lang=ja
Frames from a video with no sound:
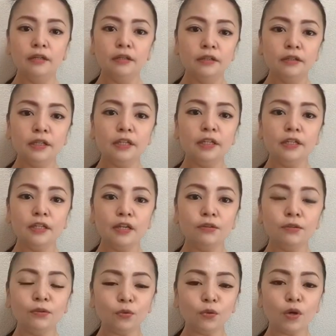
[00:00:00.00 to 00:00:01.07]
聞いてる
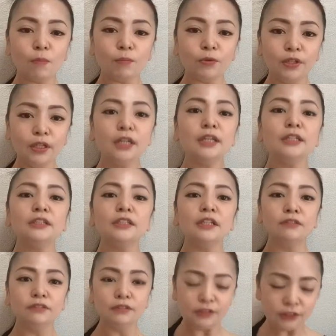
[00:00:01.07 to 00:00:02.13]
人とかもいらっしゃ
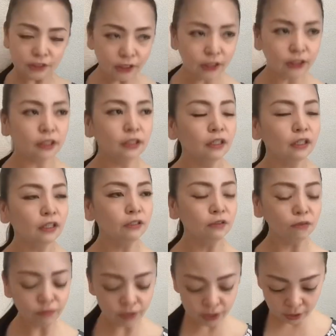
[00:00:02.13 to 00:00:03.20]
るしあ
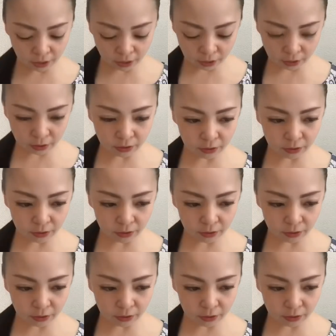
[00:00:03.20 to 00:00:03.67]
とはね